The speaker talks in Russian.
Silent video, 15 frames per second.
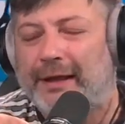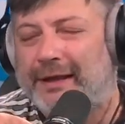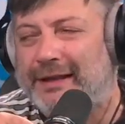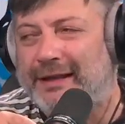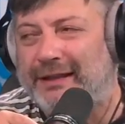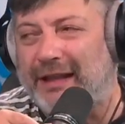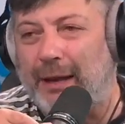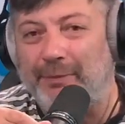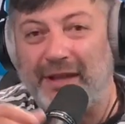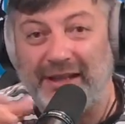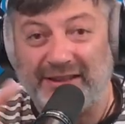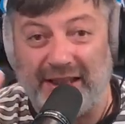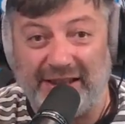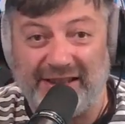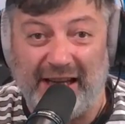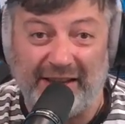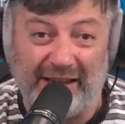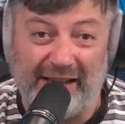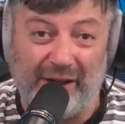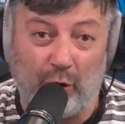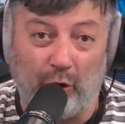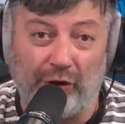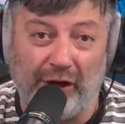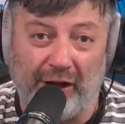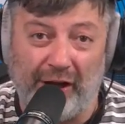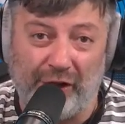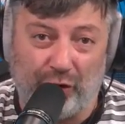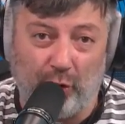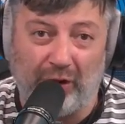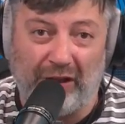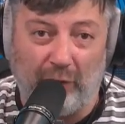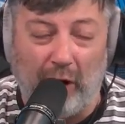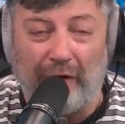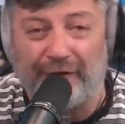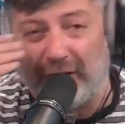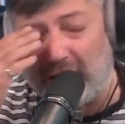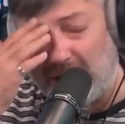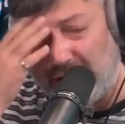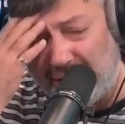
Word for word: И там есть статья Дэнни Родрика, еще одного автора.